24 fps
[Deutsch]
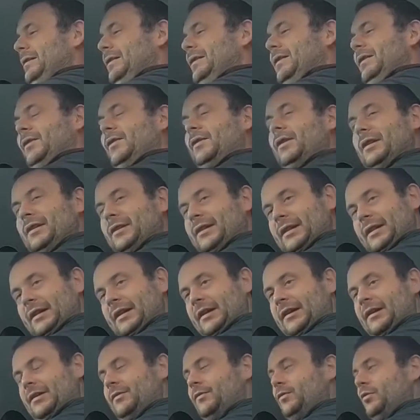sind
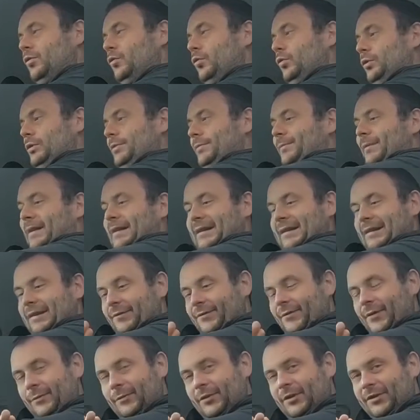sehr gut, weil
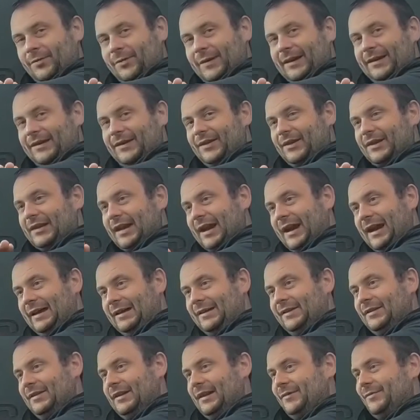diese 25 Grad
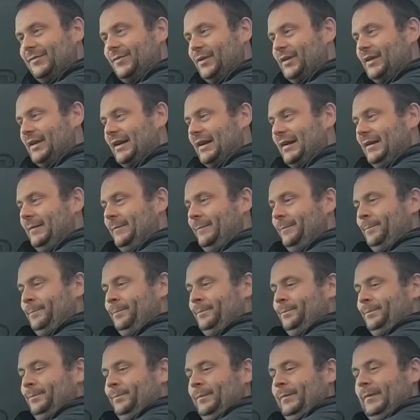sind dafür da,
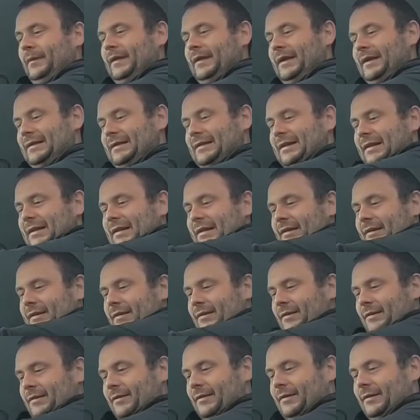dass ihr den,
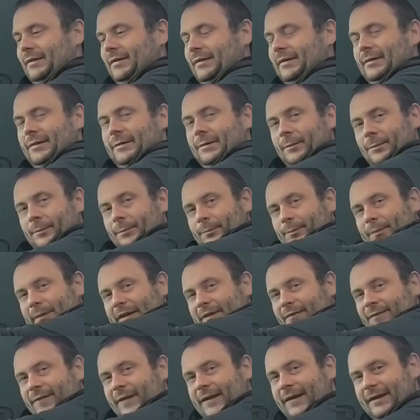
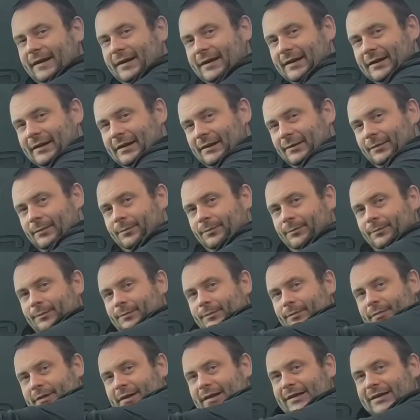den Winkel
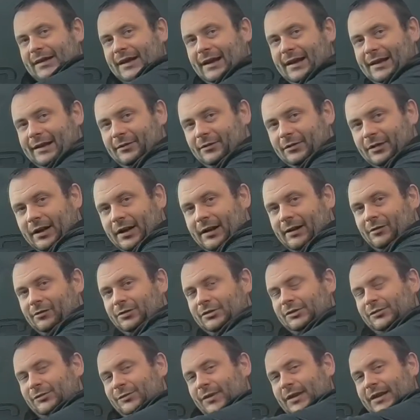das Ein- und
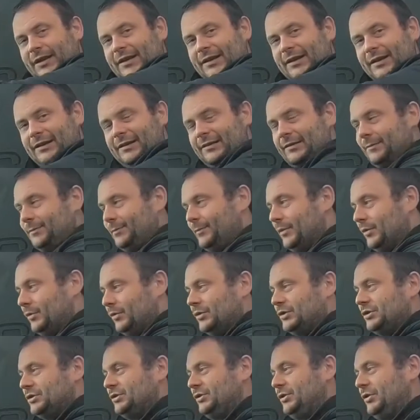Ausfedern
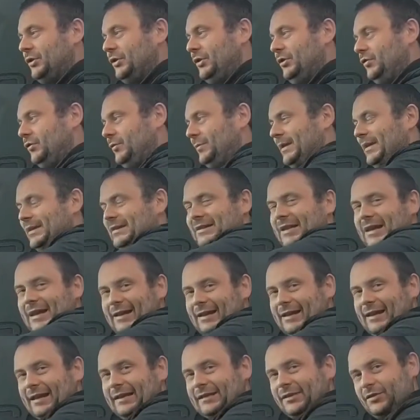benutzen könnt, um das
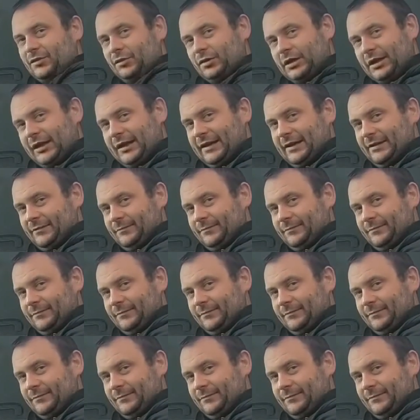Lenkrad zu drehen.